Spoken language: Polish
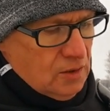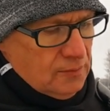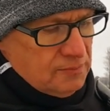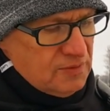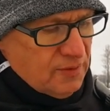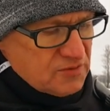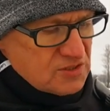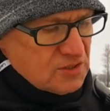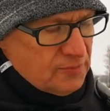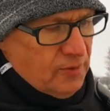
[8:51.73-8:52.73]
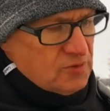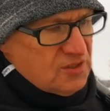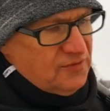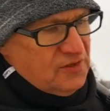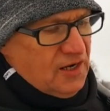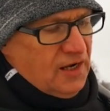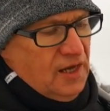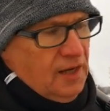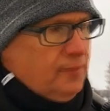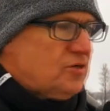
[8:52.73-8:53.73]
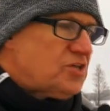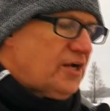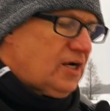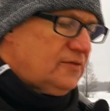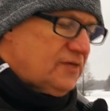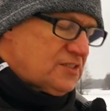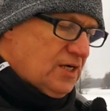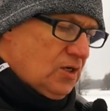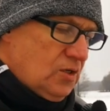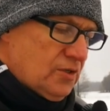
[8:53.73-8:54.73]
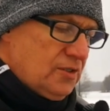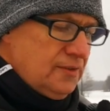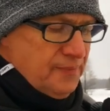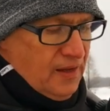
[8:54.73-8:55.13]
mimo wszystko po ustawieniach, może reagować na kolory.